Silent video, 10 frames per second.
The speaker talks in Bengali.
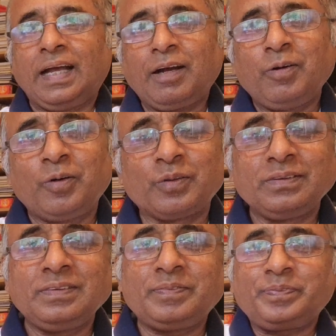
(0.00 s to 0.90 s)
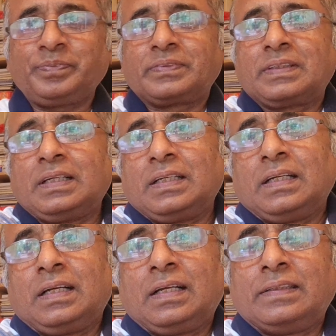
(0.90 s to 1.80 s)
এখন
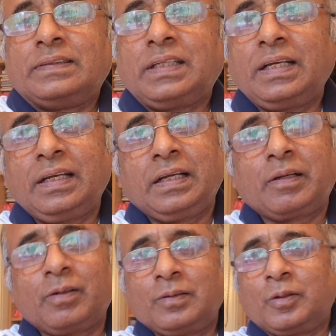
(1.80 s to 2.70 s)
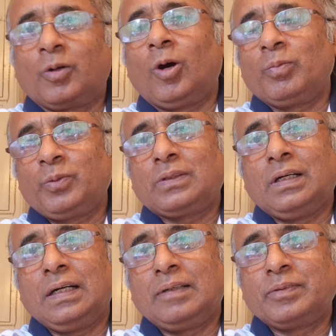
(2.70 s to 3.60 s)
যে
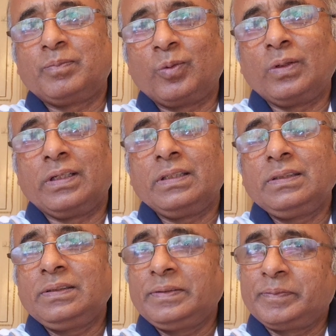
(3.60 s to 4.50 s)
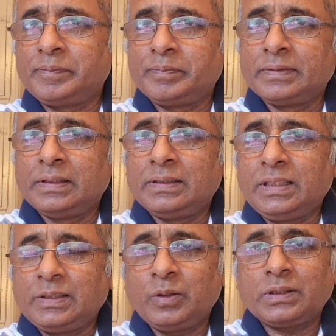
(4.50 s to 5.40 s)
গল্পটা আমি বলি
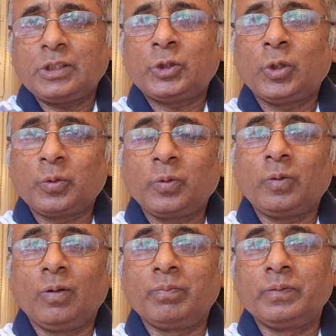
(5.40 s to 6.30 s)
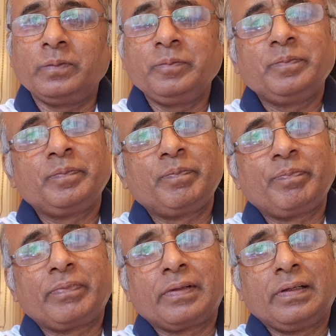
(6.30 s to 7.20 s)
সেটাও একটা সত্য গল্প
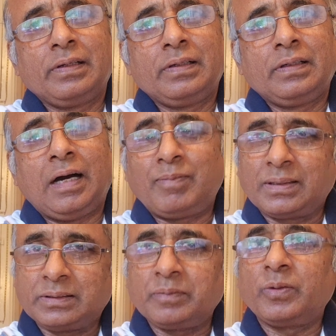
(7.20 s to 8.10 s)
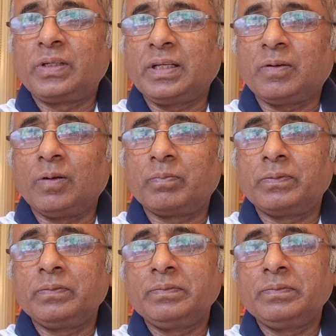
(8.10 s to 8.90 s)
আমার জীবনেরই গল্প